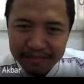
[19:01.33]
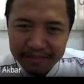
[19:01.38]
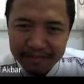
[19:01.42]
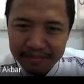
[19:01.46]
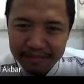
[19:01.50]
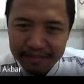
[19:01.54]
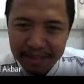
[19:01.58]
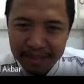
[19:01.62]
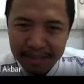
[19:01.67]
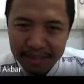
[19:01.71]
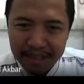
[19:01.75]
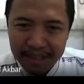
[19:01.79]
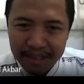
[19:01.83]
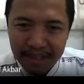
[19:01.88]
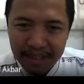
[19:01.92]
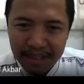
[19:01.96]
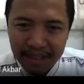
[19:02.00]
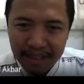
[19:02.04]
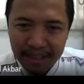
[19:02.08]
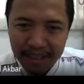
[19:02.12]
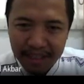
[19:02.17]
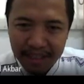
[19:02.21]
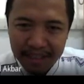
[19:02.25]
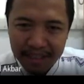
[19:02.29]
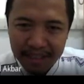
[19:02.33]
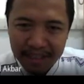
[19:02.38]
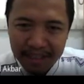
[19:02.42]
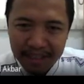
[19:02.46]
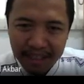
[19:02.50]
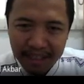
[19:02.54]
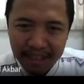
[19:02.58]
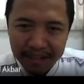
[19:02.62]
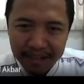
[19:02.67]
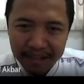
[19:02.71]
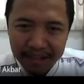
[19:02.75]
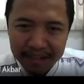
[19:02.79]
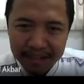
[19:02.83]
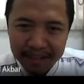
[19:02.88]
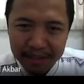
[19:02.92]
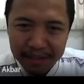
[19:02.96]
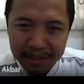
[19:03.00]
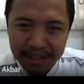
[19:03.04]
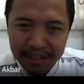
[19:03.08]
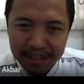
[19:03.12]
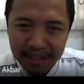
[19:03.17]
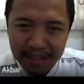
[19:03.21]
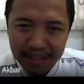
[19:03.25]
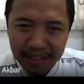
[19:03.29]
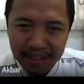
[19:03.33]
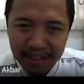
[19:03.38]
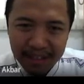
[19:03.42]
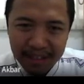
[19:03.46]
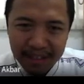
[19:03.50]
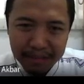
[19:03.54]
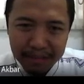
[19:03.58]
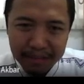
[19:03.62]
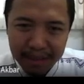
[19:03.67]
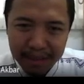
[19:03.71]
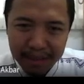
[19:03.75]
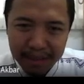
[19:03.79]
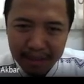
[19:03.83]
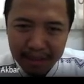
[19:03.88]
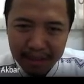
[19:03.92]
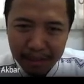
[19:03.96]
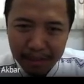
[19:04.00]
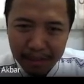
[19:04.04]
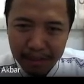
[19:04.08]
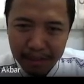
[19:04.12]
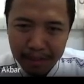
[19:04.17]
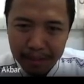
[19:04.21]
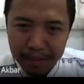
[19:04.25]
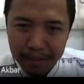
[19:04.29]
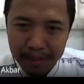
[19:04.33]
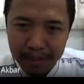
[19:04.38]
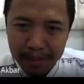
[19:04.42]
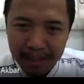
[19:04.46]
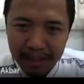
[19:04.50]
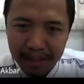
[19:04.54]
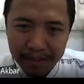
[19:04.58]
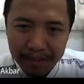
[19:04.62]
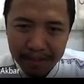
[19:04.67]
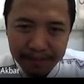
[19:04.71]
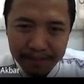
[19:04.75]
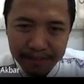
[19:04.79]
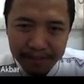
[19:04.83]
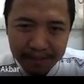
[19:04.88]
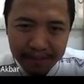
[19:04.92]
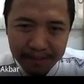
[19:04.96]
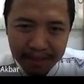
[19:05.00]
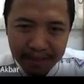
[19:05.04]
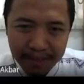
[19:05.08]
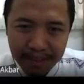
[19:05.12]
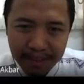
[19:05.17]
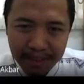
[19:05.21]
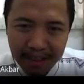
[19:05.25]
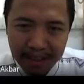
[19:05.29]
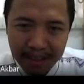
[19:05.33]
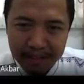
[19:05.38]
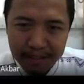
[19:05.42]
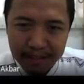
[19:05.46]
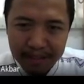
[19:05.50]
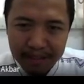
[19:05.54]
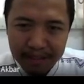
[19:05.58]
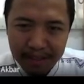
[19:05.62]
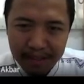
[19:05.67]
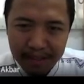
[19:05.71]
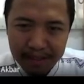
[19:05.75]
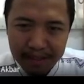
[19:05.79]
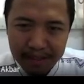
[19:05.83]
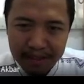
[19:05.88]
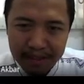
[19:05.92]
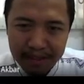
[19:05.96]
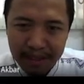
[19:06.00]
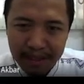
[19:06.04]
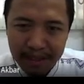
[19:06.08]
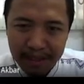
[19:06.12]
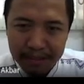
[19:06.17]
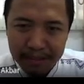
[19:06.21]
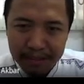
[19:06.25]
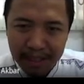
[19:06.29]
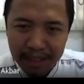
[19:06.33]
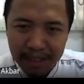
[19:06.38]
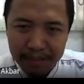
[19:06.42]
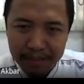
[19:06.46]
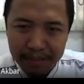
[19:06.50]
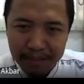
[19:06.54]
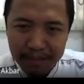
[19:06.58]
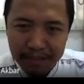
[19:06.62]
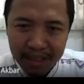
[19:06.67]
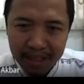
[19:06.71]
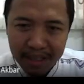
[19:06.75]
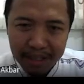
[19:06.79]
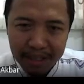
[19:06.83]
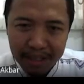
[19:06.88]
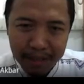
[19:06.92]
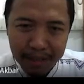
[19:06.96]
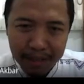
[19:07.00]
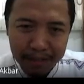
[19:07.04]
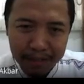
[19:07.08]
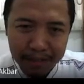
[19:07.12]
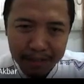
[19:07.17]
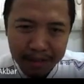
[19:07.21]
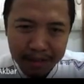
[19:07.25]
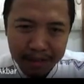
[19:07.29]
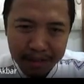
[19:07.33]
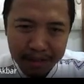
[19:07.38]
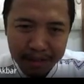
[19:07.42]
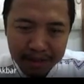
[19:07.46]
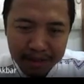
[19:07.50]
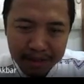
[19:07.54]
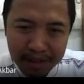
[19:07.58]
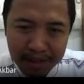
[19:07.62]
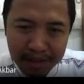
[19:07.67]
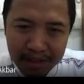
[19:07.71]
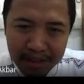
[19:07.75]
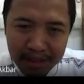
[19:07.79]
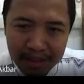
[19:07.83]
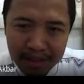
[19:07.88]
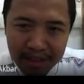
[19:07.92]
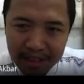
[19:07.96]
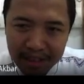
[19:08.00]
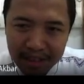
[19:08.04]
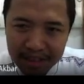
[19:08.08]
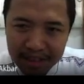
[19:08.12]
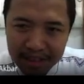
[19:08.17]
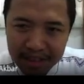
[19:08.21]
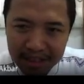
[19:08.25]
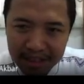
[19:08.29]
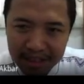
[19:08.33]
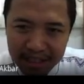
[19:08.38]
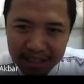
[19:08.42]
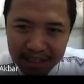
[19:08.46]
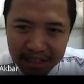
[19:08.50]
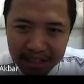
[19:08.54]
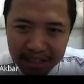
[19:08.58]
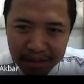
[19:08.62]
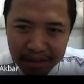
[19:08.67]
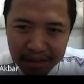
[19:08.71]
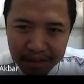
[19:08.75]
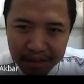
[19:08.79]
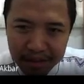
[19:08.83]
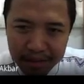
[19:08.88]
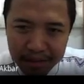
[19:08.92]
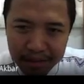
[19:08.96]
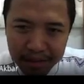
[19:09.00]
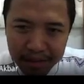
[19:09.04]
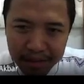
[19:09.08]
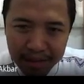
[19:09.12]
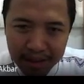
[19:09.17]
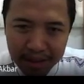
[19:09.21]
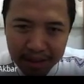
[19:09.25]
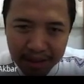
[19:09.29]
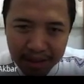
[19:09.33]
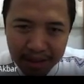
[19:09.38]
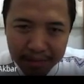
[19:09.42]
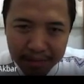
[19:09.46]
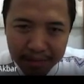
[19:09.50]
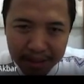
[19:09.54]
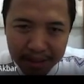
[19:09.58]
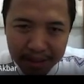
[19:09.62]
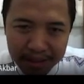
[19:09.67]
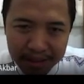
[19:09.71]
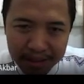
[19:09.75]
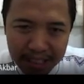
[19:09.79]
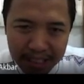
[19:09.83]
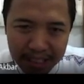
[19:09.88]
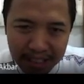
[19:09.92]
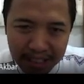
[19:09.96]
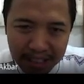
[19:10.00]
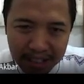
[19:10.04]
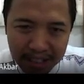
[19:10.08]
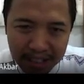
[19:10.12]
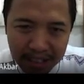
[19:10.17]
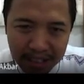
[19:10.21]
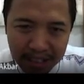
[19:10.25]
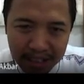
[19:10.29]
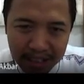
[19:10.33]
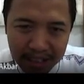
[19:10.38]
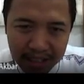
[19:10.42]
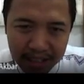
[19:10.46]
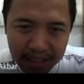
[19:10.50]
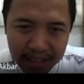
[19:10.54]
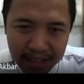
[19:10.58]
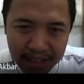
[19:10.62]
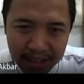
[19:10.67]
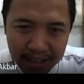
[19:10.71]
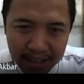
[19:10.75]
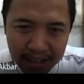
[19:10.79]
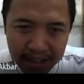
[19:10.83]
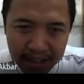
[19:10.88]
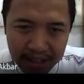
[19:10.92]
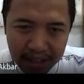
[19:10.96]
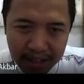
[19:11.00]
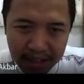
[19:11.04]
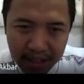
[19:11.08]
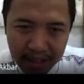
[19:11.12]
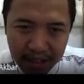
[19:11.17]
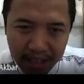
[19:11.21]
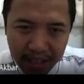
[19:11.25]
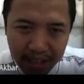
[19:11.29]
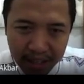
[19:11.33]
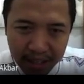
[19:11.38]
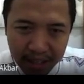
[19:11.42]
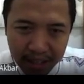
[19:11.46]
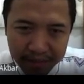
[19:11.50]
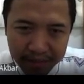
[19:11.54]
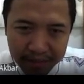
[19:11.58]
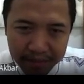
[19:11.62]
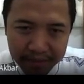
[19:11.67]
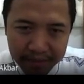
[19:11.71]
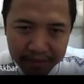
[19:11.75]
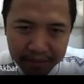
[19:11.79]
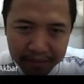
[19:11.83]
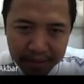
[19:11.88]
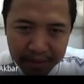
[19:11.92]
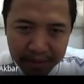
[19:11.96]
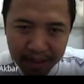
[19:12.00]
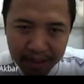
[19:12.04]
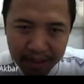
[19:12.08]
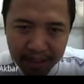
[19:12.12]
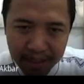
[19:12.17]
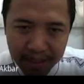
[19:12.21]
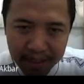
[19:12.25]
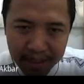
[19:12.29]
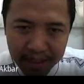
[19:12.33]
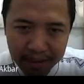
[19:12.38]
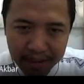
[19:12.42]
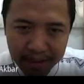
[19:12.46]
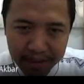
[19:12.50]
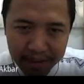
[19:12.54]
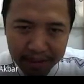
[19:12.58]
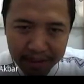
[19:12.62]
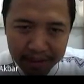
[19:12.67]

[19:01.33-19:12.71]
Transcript: bisa kayak gini, F sama dengan minterm keberapa, M1 tambah M4 tambah M7. Jadi untuk minterm itu cari yang nilai F bernilai 1.